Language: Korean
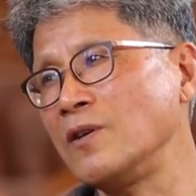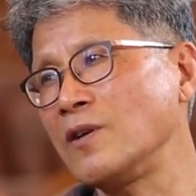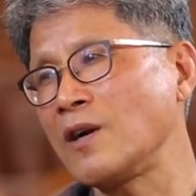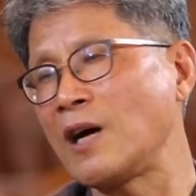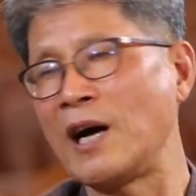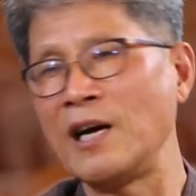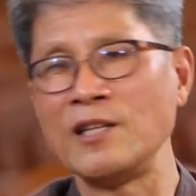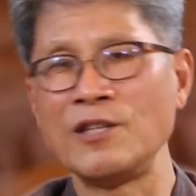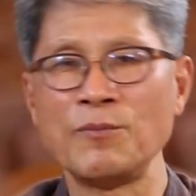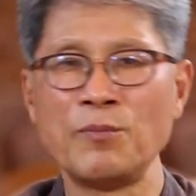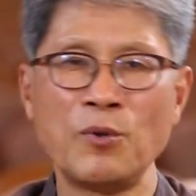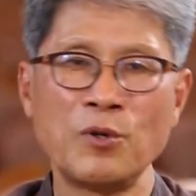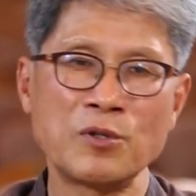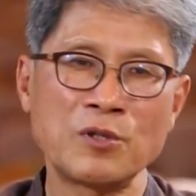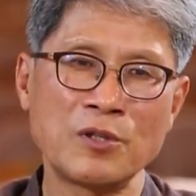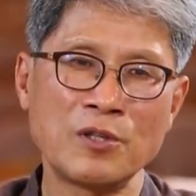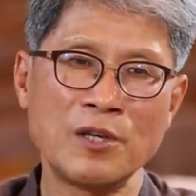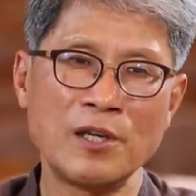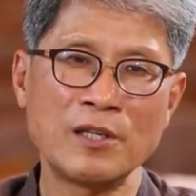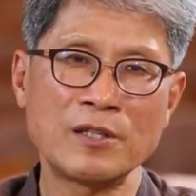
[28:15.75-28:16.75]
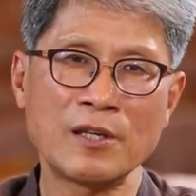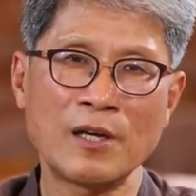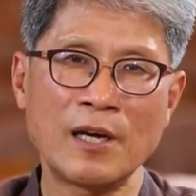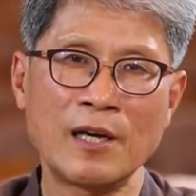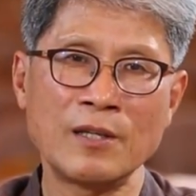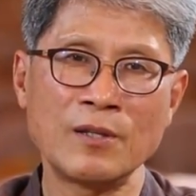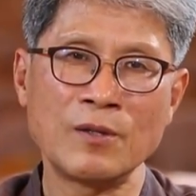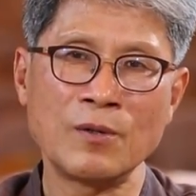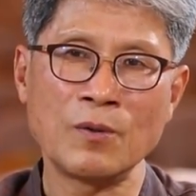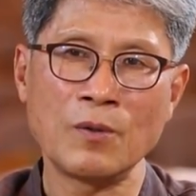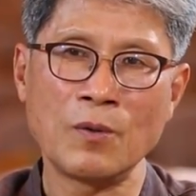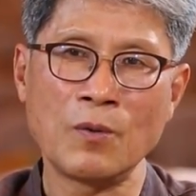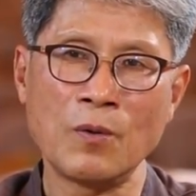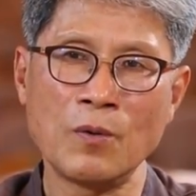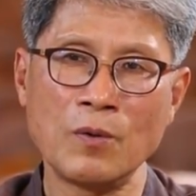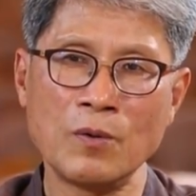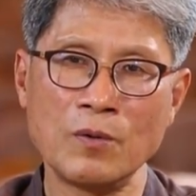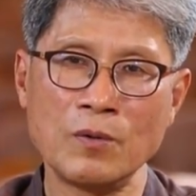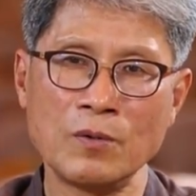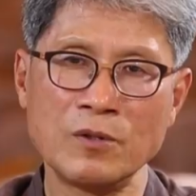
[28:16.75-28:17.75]
가이드 포스트에서 한
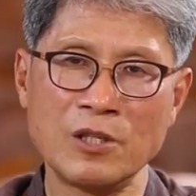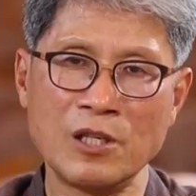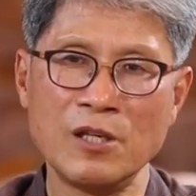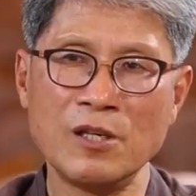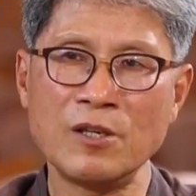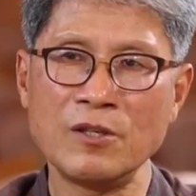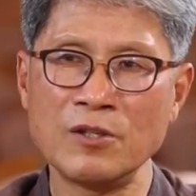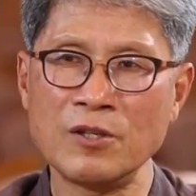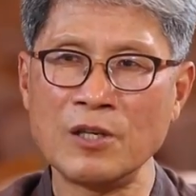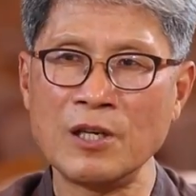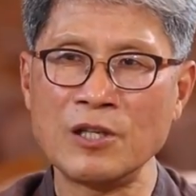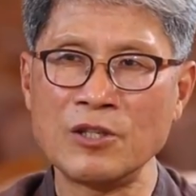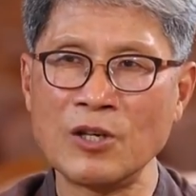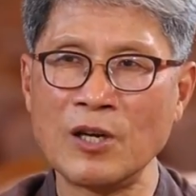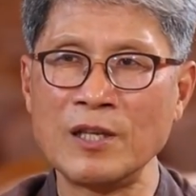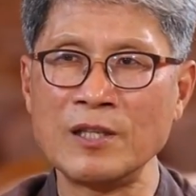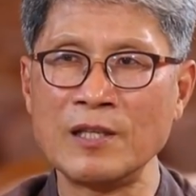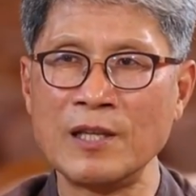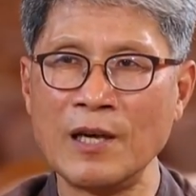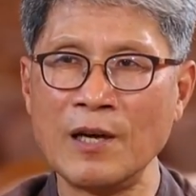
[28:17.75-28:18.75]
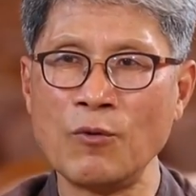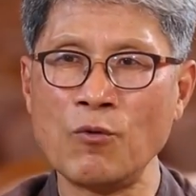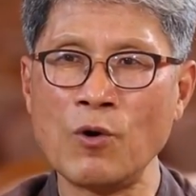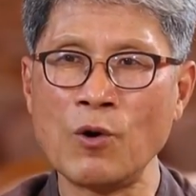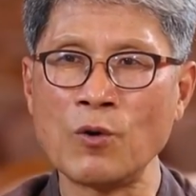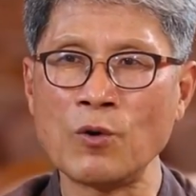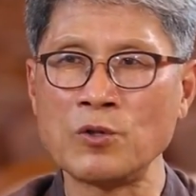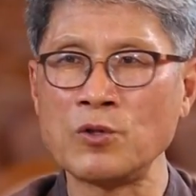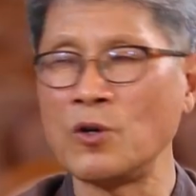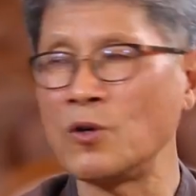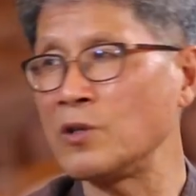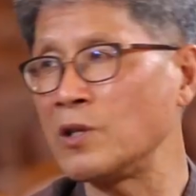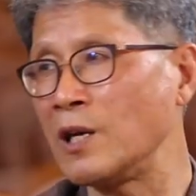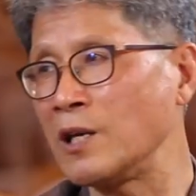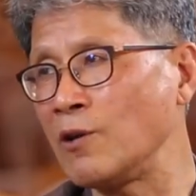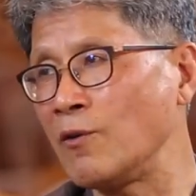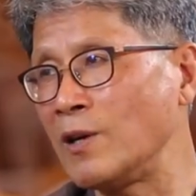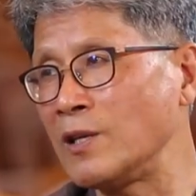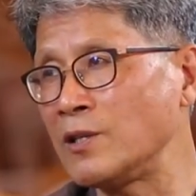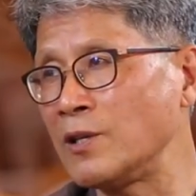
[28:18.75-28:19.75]
7년 전에 저한테 원고
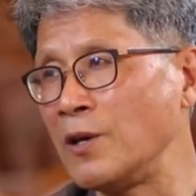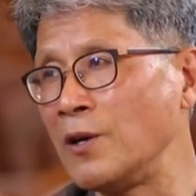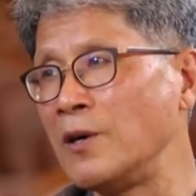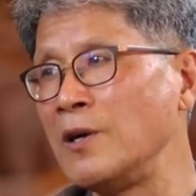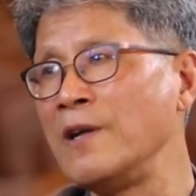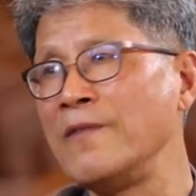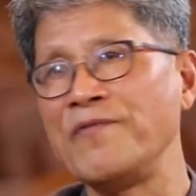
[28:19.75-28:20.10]
청탁이 왔어요.